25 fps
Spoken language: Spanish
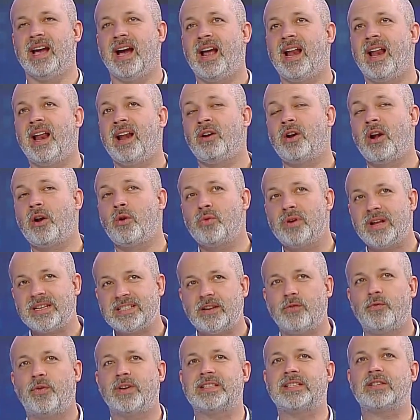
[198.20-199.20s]
Sí,
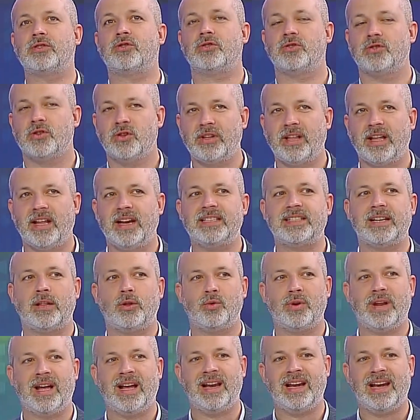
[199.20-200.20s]
algunas de esas fuerzas son, de
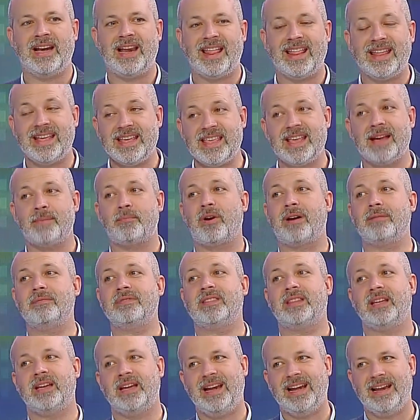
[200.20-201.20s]
derecha dura, la de ella
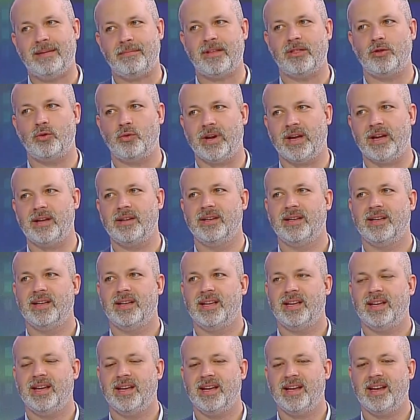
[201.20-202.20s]
probablemente es la más dura.
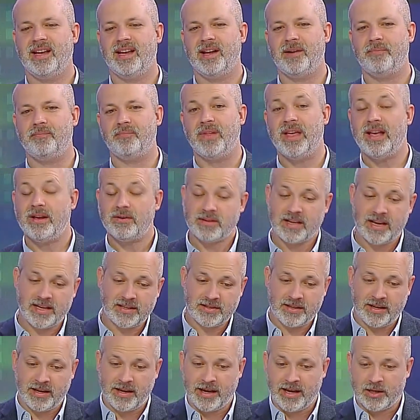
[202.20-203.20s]
Eh,
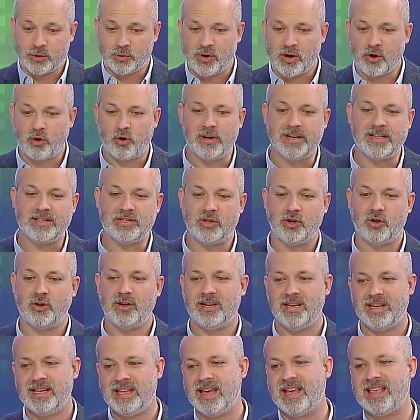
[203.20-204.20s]
es, una
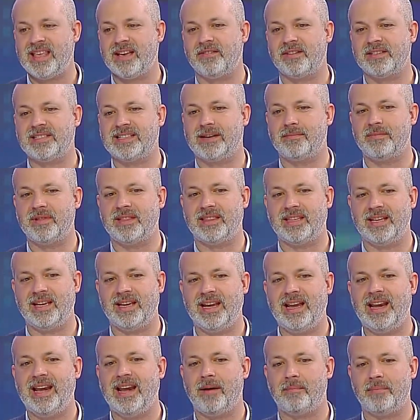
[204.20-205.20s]
coalición y ella
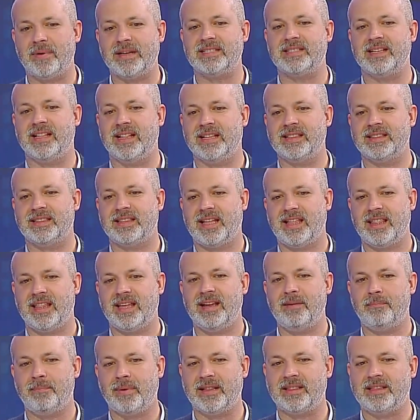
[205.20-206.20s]
básicamente es la presidenta
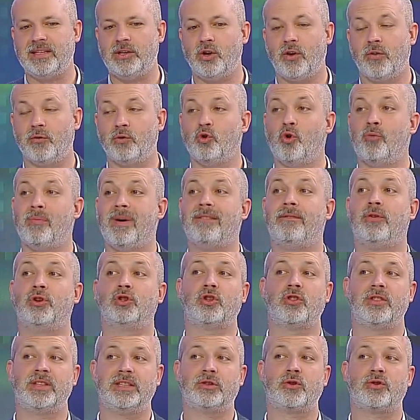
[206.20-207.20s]
del partido que obtuvo más
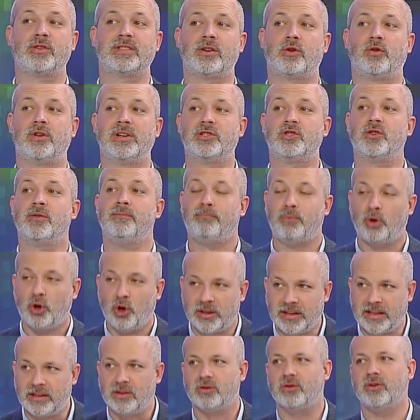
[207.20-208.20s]
votos dentro de esa coalición,
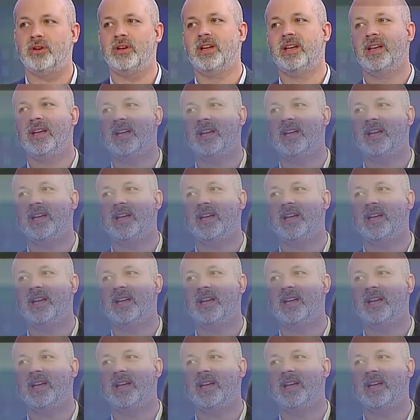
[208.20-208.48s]
por lo tanto